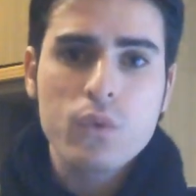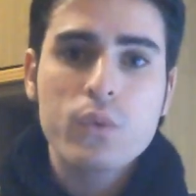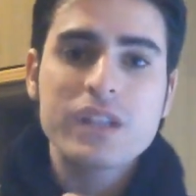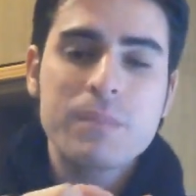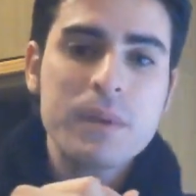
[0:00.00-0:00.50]

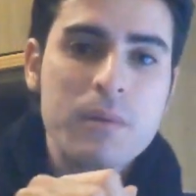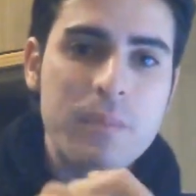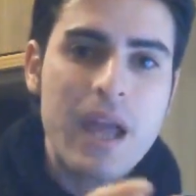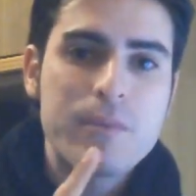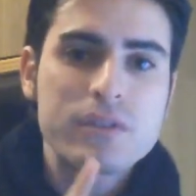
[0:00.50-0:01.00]
Quindi primo
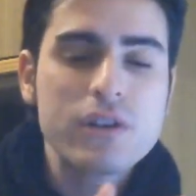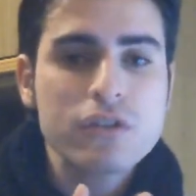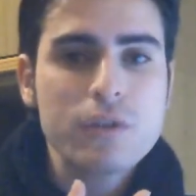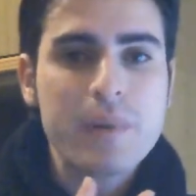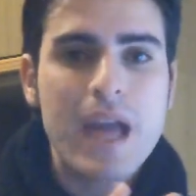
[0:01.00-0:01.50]
premio,
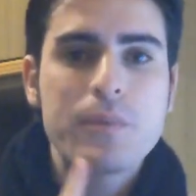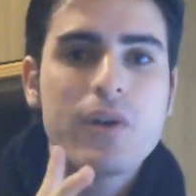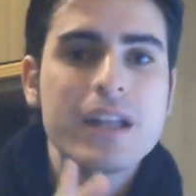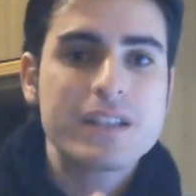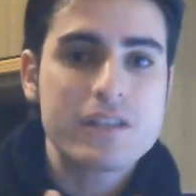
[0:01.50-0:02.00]
secondo
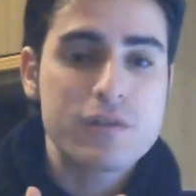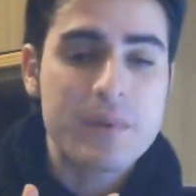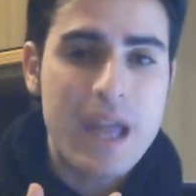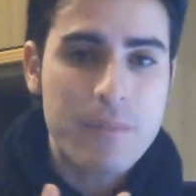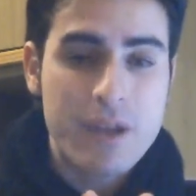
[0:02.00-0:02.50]
premio e terzo,
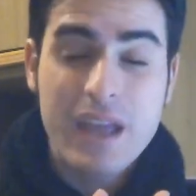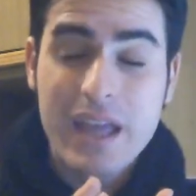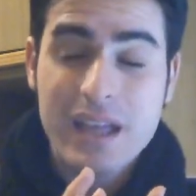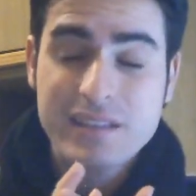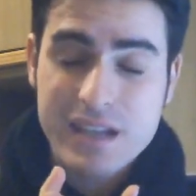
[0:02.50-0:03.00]
premio.
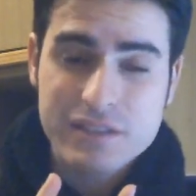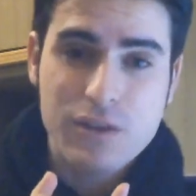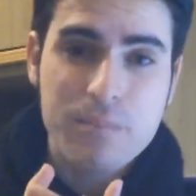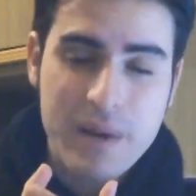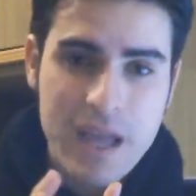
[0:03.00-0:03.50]
Eh,
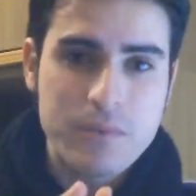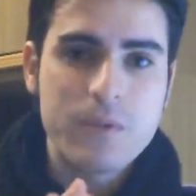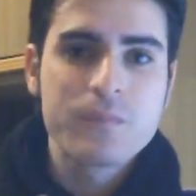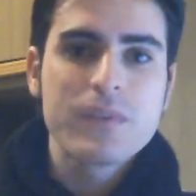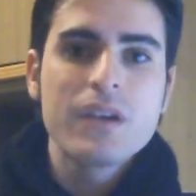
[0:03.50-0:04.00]
terzo premio.